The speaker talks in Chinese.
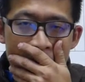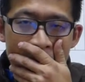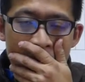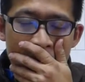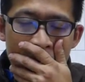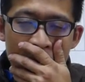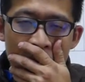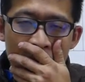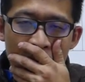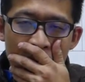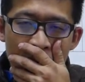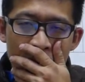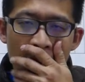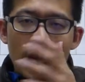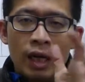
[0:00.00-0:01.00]

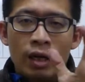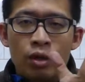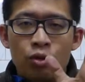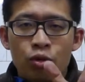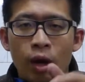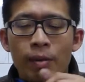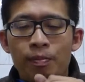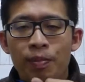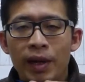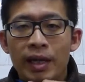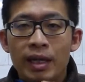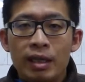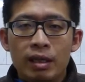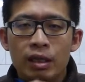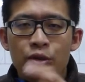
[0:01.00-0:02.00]
嗯，装备
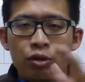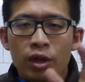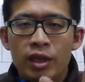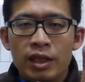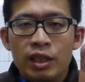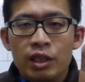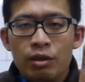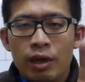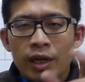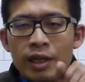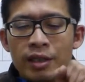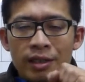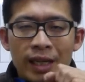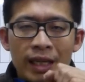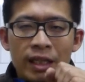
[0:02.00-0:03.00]
你，你觉得你喜欢
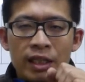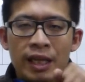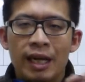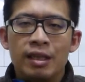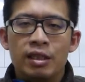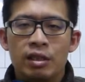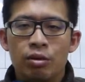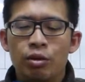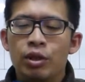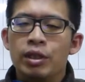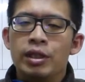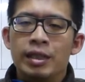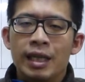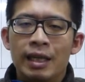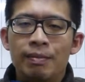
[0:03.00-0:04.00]
二战的枪支，或者
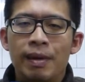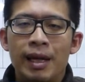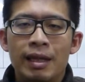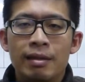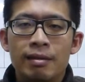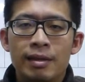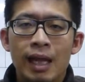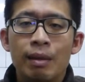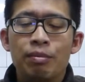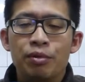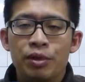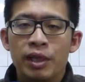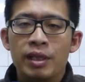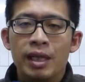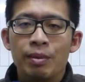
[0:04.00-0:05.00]
是这一把汤普
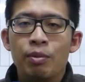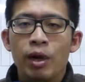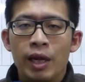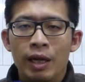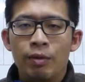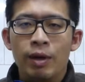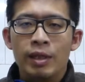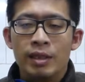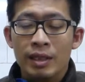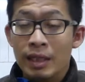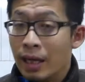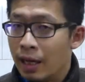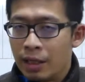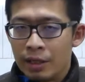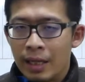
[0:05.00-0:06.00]
森 M1A1，你
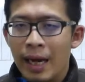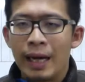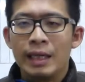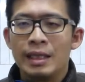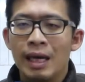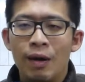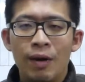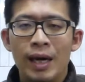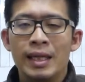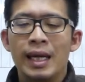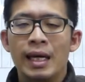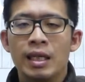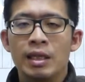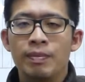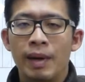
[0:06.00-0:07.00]
很爱，超爱
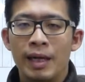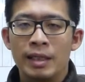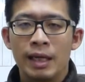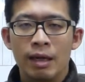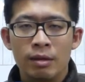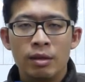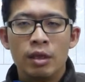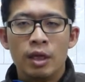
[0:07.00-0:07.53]
它的一把枪，